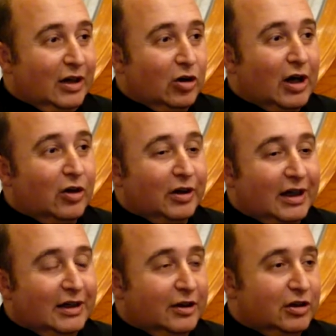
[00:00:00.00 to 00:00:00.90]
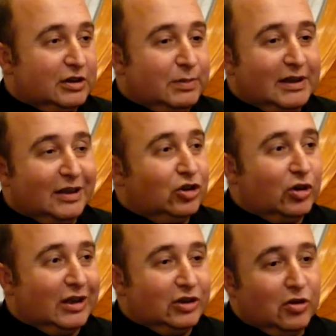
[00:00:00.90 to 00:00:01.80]
local originario en España
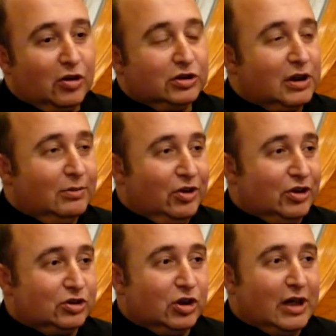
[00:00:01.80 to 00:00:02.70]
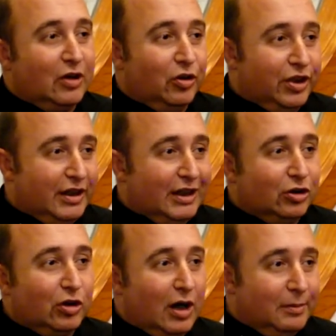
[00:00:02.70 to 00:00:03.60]
toca todos los servicios, toca cocina,
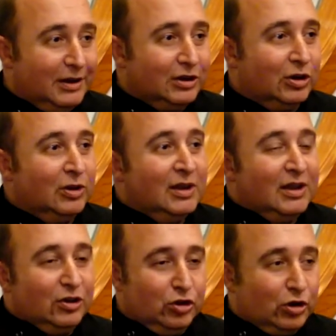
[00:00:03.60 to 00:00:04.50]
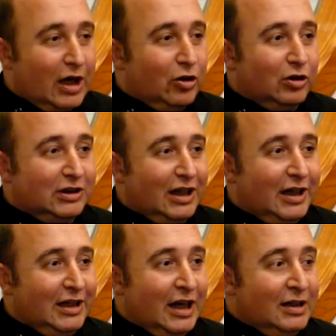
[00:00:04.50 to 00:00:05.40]
toca evento, toca
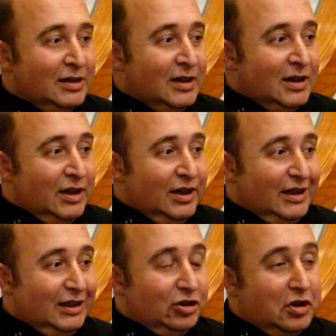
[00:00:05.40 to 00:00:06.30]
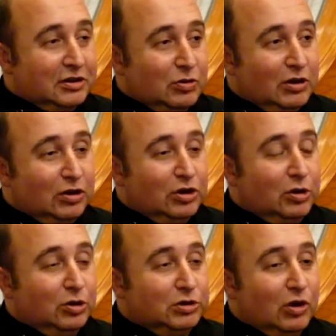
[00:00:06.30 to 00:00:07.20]
coctelería. Y entonces cuando
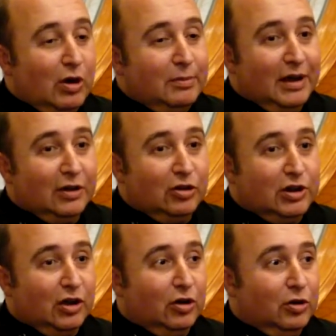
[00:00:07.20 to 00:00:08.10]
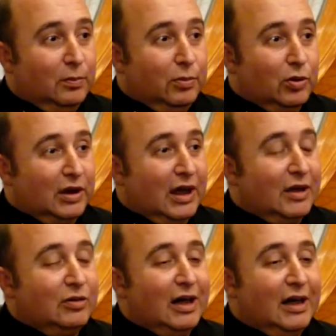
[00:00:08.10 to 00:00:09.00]
yo llego a México, llego porque
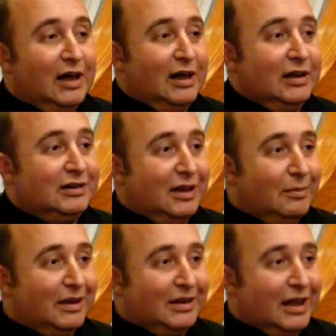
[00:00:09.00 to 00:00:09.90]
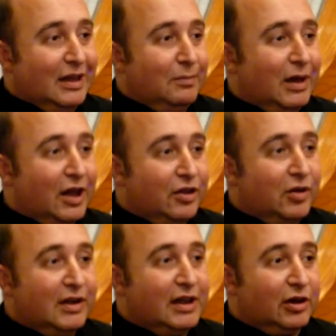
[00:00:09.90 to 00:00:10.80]
hay una demanda de Palacio
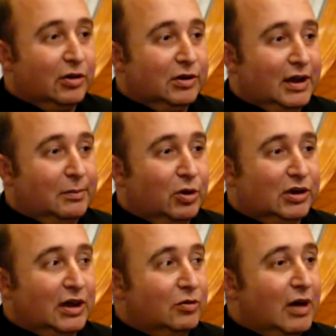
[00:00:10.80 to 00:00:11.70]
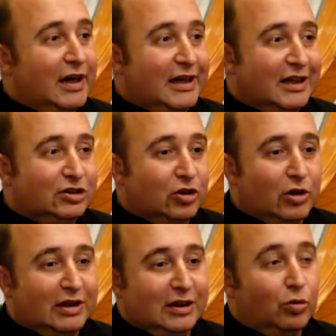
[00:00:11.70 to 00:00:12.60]
de Hierro por tener una línea de
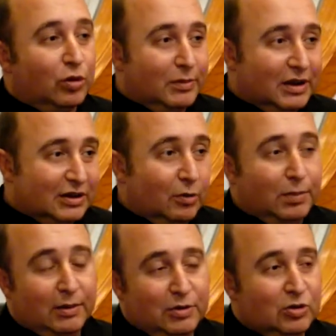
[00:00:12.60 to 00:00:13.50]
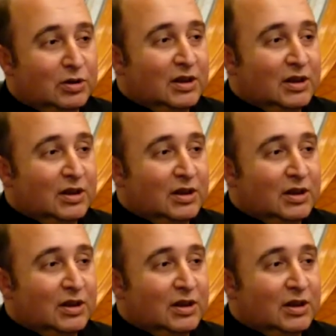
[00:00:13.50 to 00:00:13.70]
chocolate gourmet o premium.